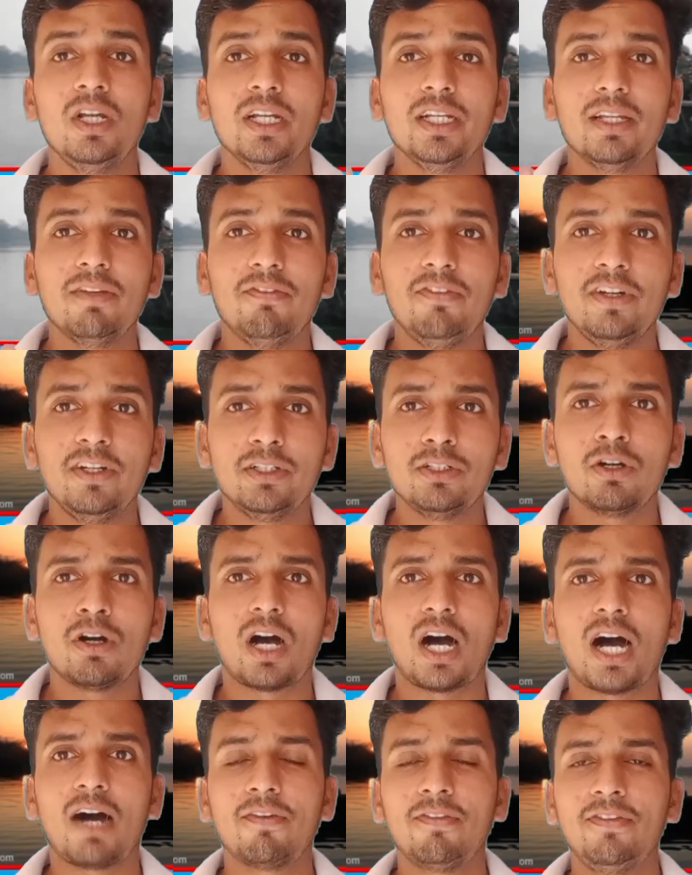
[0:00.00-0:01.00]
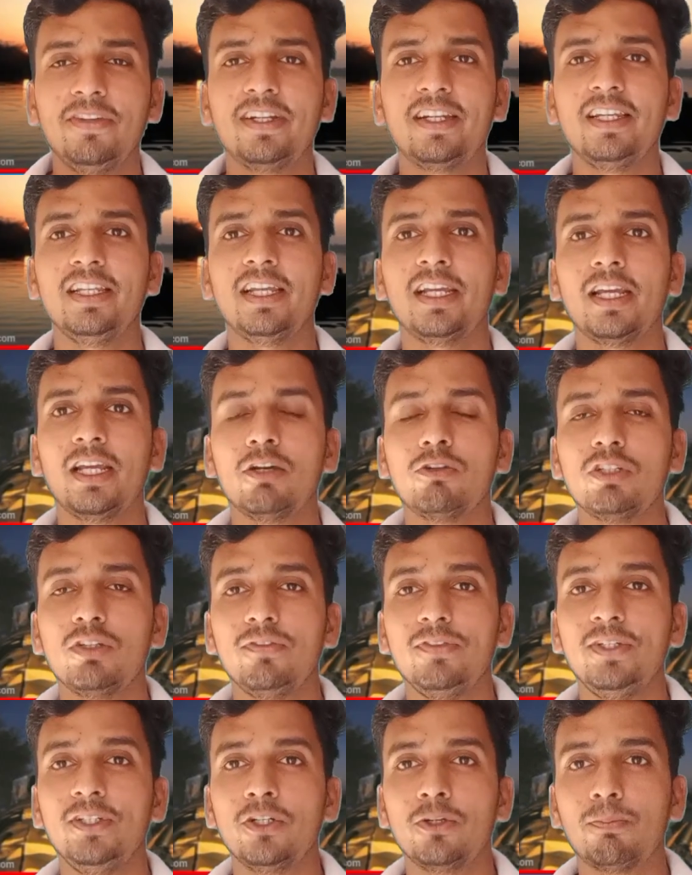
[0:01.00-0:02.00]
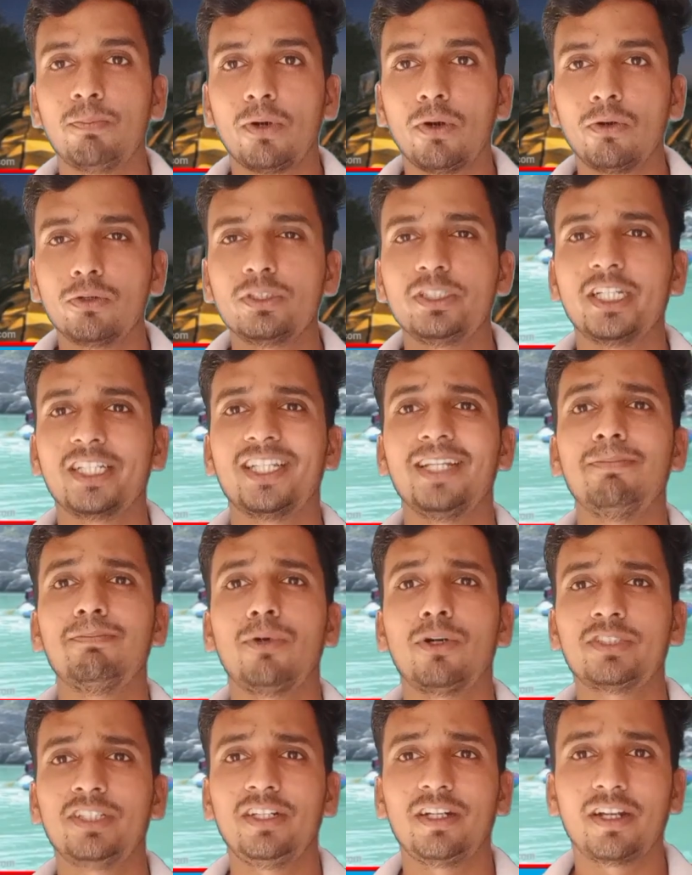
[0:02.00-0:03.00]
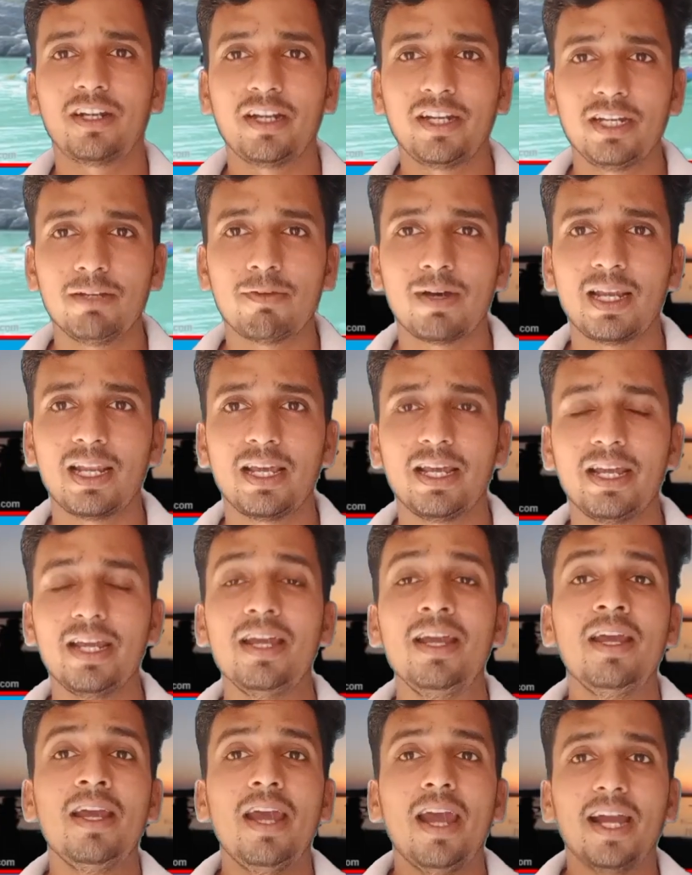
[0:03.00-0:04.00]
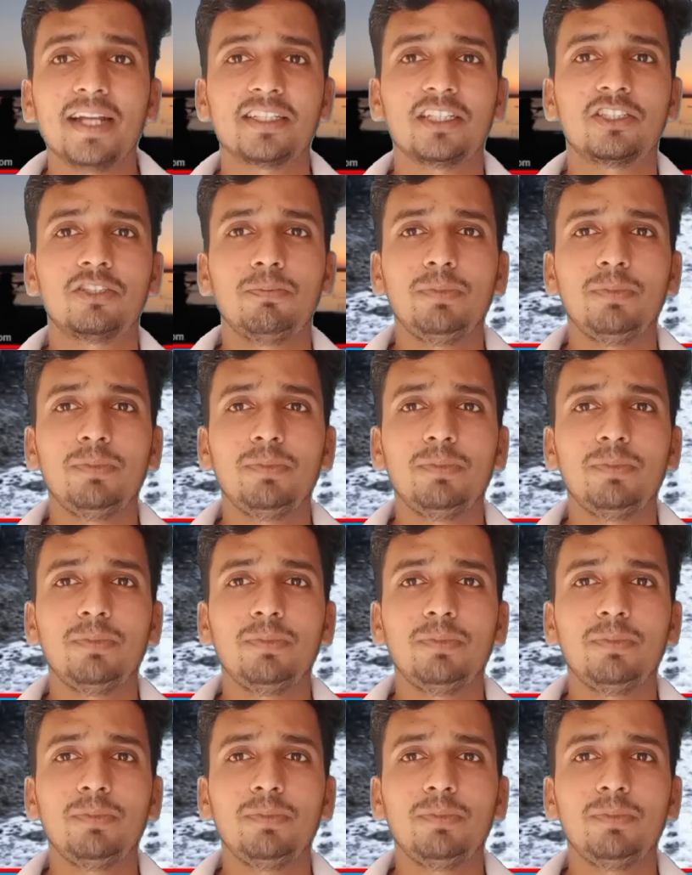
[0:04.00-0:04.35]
ये वीडियो आप ही के लिए है और ये वीडियो बहुत ज़्यादा इंपॉर्टेंट रहने वाला है एस